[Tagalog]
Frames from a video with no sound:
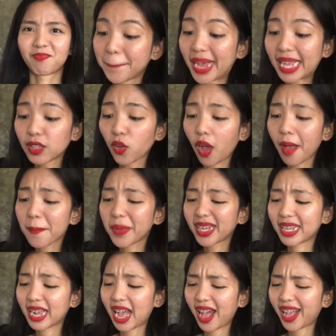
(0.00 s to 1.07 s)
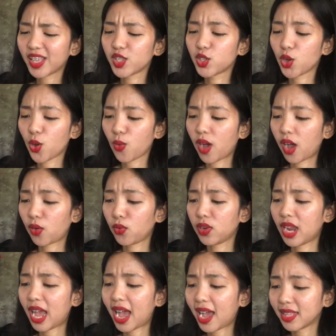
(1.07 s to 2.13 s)
Paano ka magkakajowa
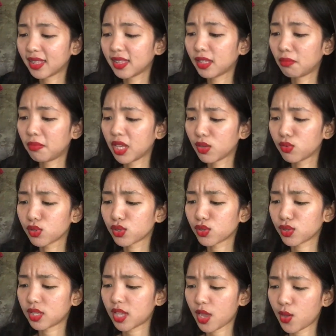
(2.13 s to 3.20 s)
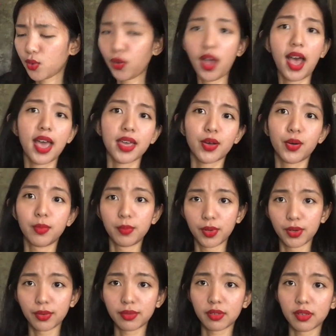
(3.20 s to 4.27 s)
kung lahat ng may gusto sa'yo ayaw mo?
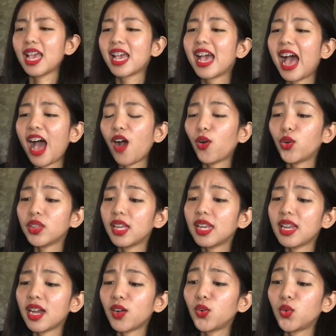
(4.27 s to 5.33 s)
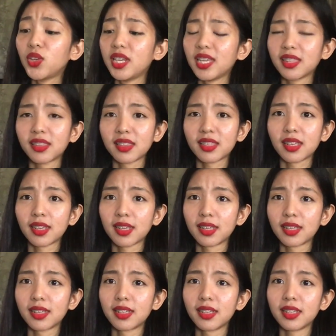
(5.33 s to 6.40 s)
Ako na lang ulit.
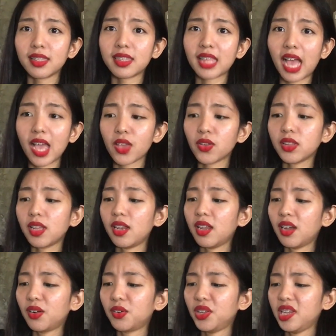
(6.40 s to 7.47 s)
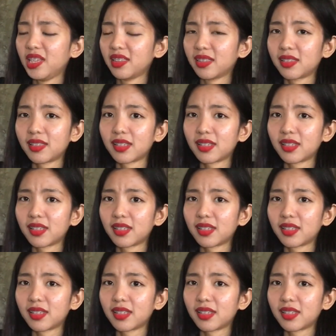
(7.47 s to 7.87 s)
Tayo na lang ulit.